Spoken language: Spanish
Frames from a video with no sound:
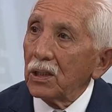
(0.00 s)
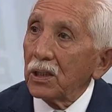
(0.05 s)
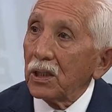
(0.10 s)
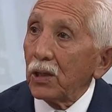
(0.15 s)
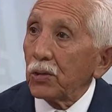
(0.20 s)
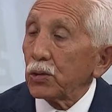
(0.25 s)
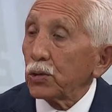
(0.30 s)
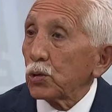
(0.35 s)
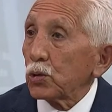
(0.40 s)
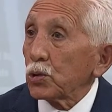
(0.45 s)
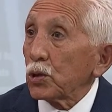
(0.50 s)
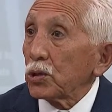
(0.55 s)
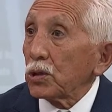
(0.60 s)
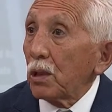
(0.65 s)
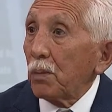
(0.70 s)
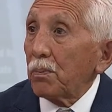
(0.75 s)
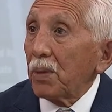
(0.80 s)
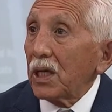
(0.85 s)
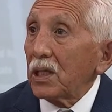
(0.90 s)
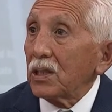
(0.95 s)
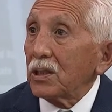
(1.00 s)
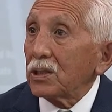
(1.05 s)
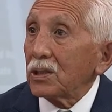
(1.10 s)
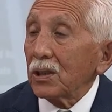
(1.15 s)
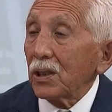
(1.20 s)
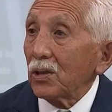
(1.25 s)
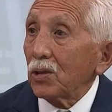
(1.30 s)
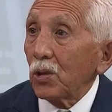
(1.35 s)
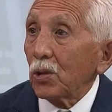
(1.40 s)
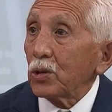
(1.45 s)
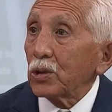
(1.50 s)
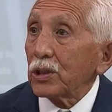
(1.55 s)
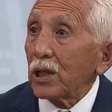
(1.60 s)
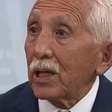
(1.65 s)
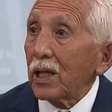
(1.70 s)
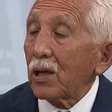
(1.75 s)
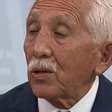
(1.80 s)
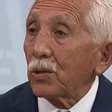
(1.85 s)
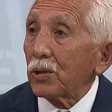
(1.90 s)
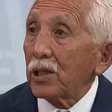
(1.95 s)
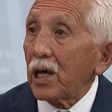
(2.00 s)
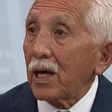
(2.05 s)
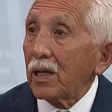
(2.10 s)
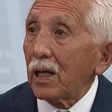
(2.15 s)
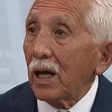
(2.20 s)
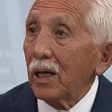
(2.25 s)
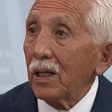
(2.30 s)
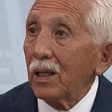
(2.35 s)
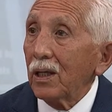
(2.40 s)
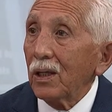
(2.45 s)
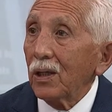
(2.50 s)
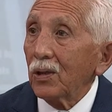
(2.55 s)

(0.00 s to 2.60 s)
y a nosotros el país no nos ha dado nada.